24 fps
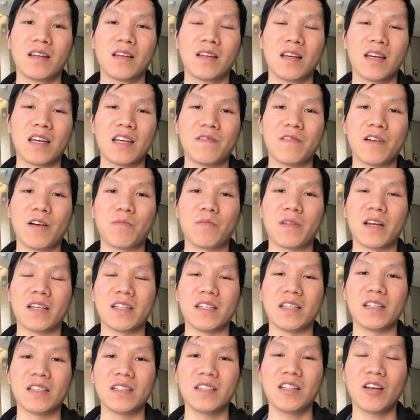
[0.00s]
Hy vọng là
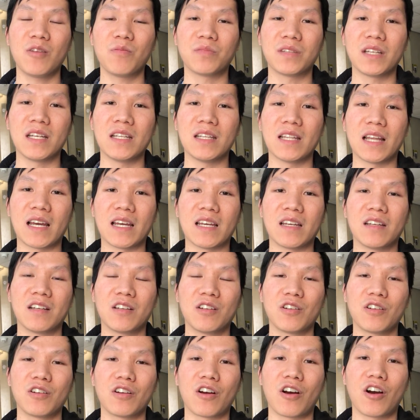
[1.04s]
những thông tin này
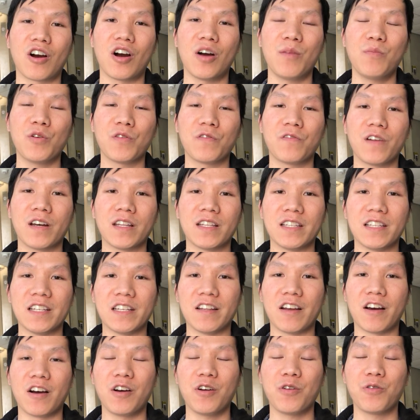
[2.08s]
có một phần gì
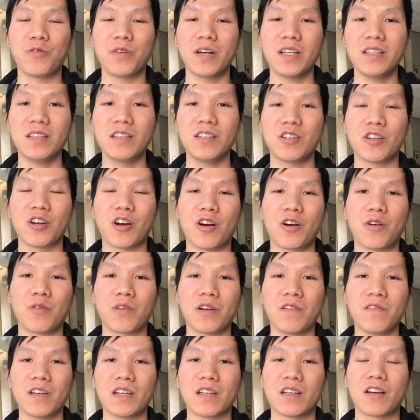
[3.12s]
đó hữu ích cho quý
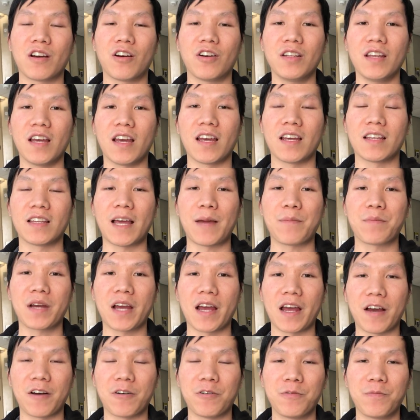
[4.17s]
vị có thể tham
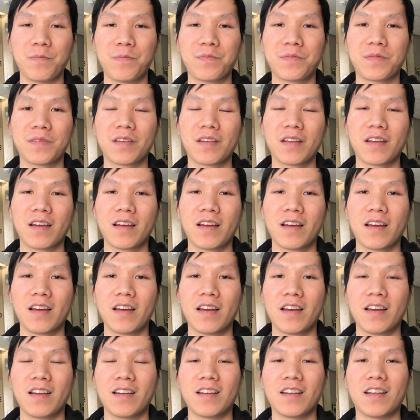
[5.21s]
khảo.
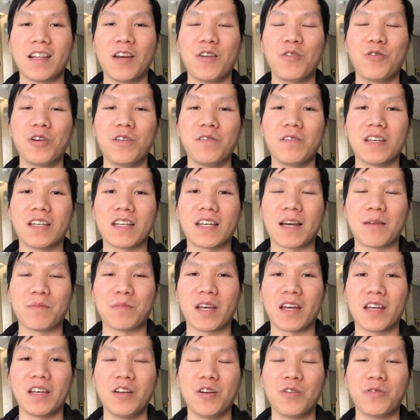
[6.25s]
Nếu quý vị cảm
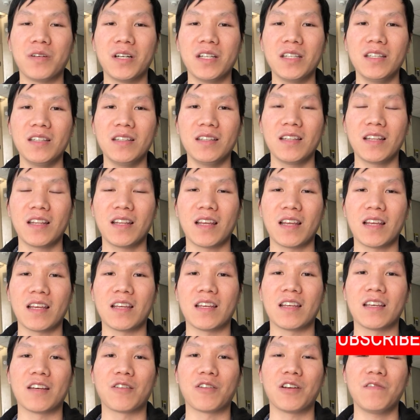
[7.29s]
thấy hữu ích
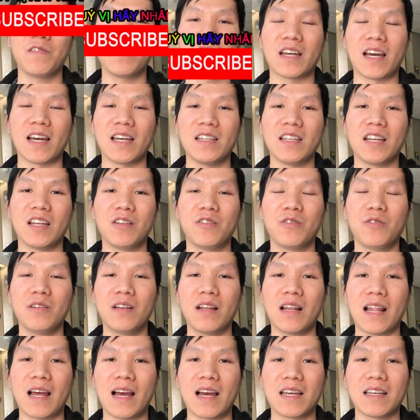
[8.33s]
thì quý vị hãy nhấn nút
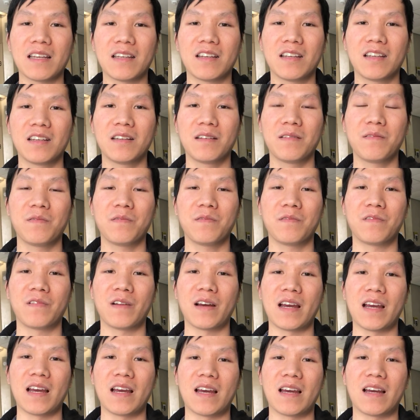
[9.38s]
like
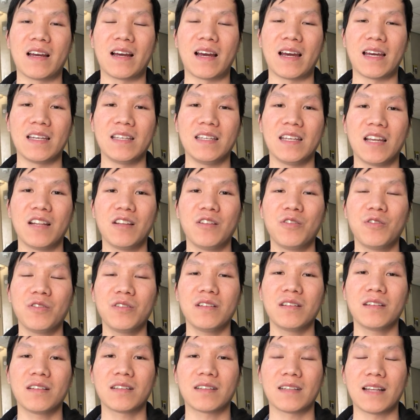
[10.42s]
và hãy nhấn nút
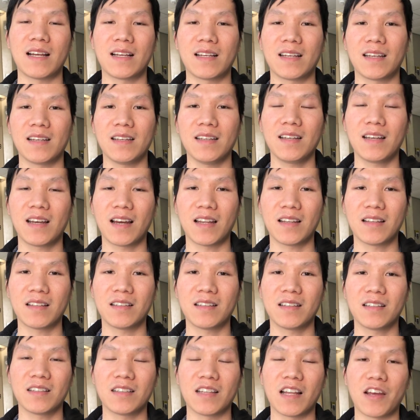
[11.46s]
đăng ký kênh
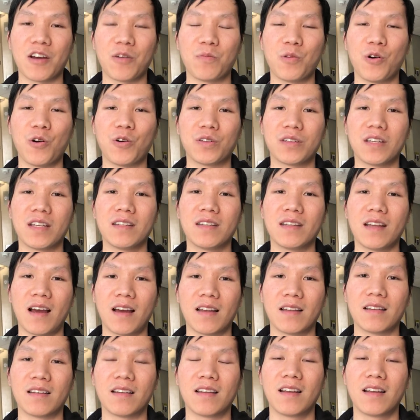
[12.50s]
để ủng hộ tinh thần